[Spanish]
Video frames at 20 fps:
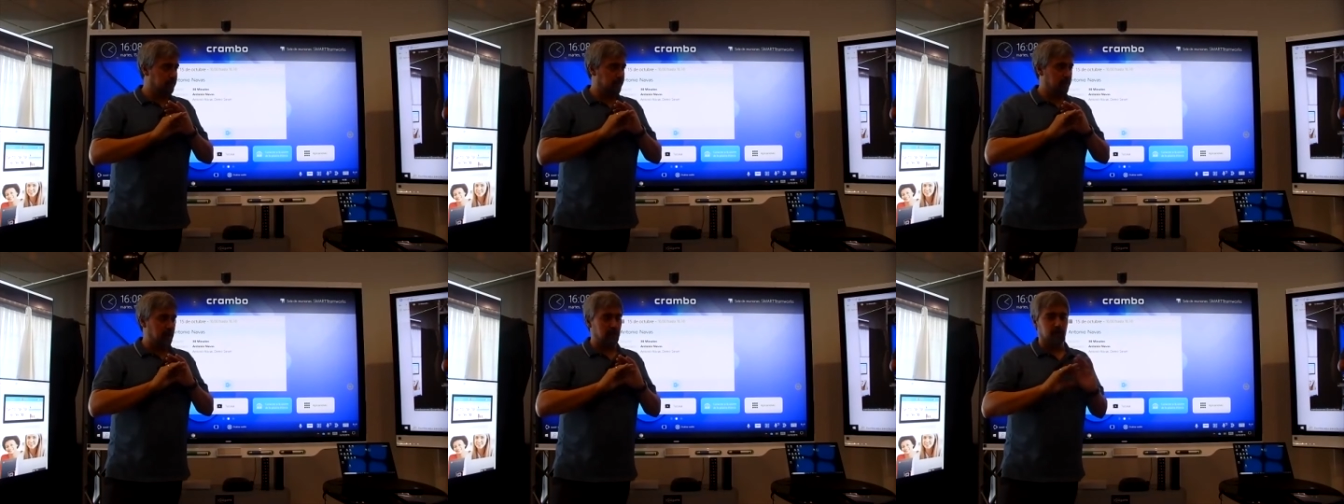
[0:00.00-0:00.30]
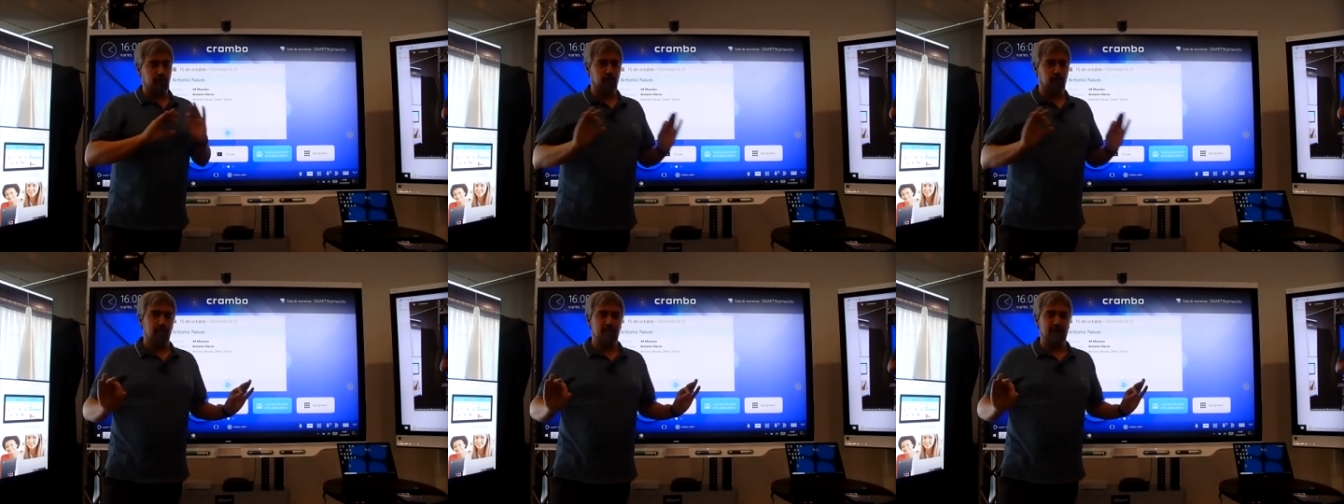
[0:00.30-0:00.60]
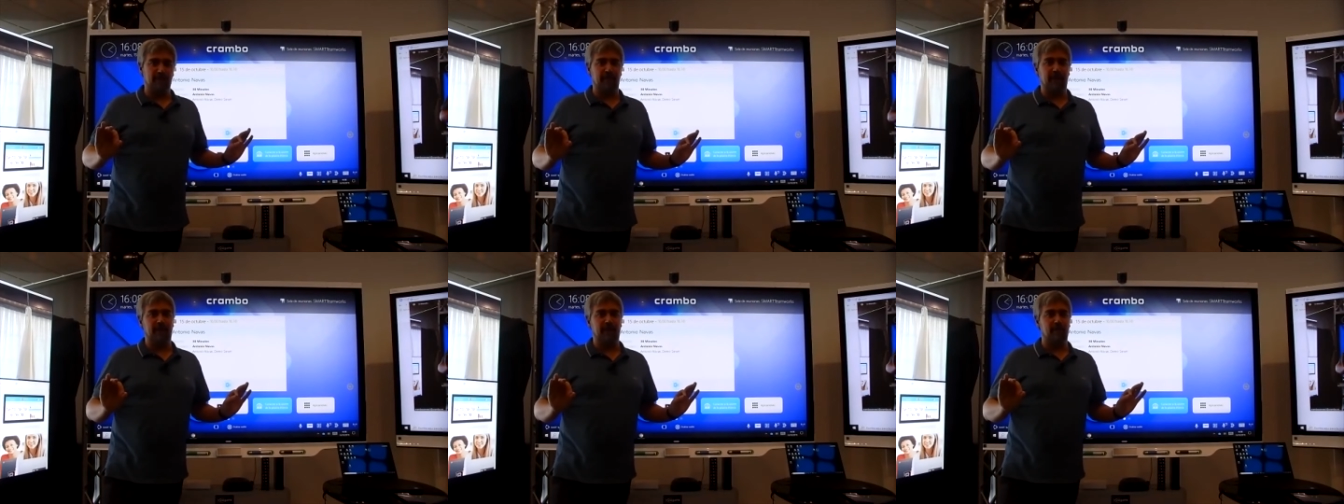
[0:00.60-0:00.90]
vamos,
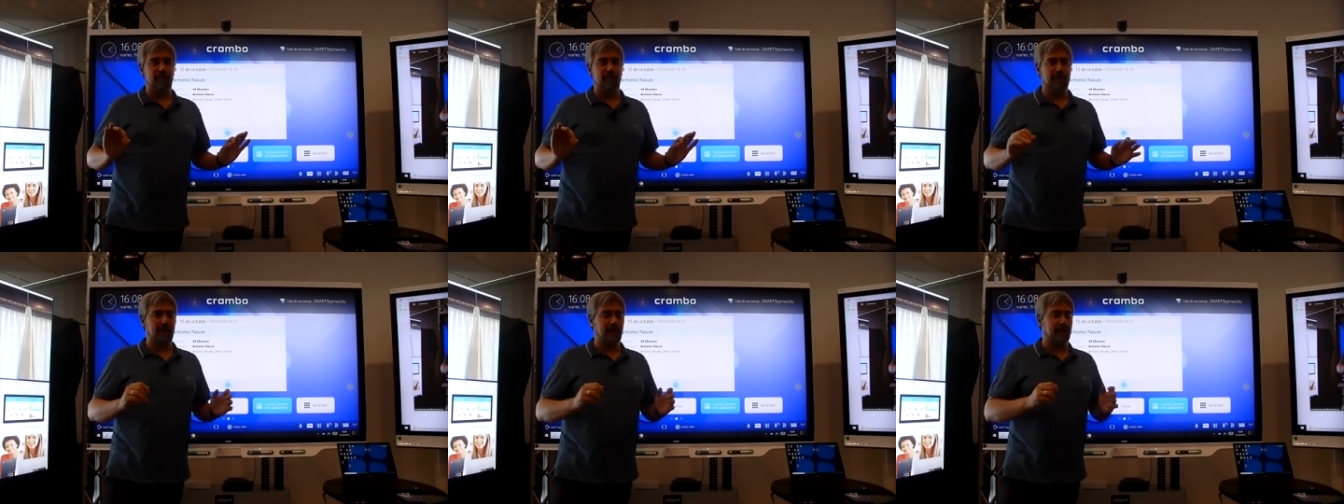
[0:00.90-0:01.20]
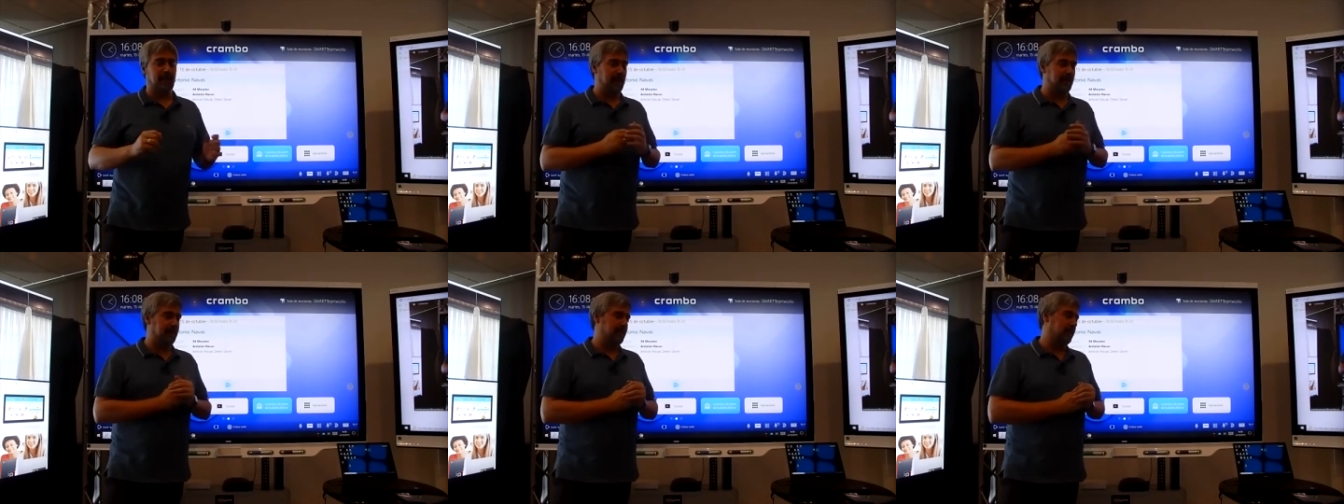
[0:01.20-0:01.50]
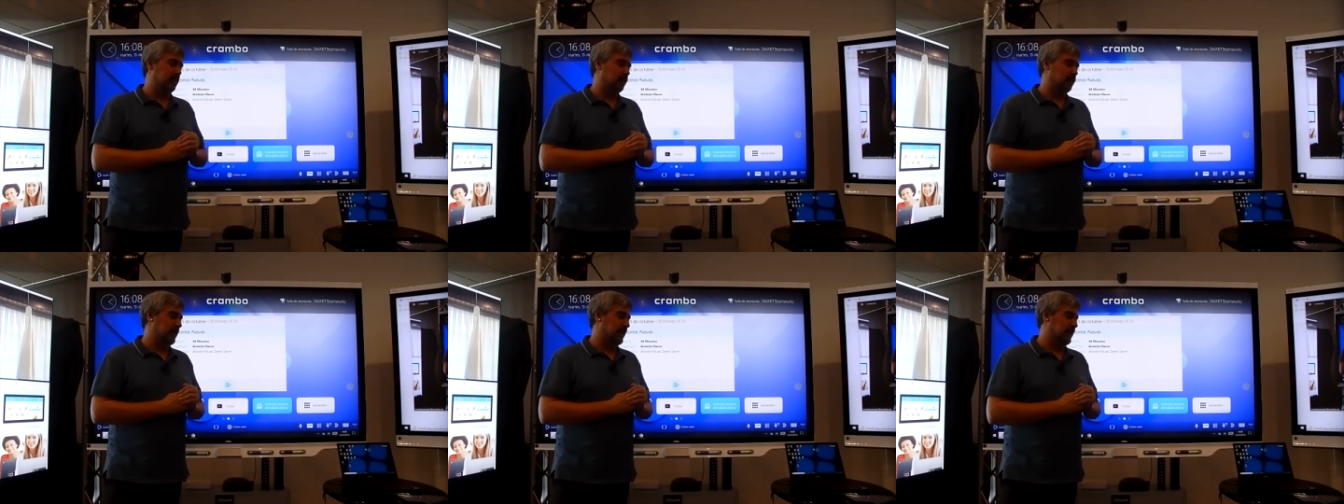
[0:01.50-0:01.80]
perfectamente
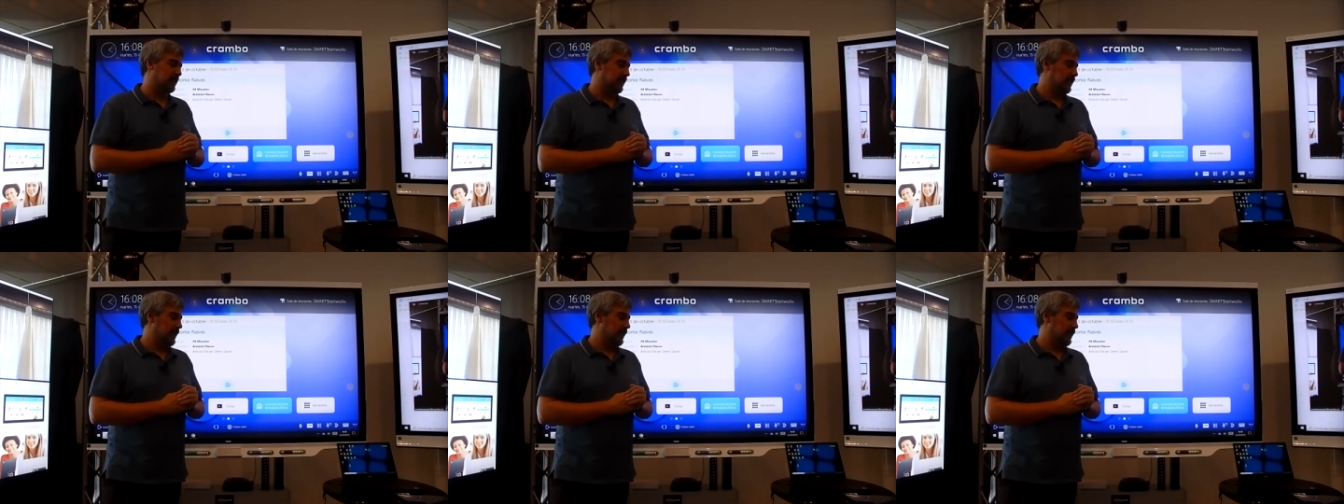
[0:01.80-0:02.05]
exitosas.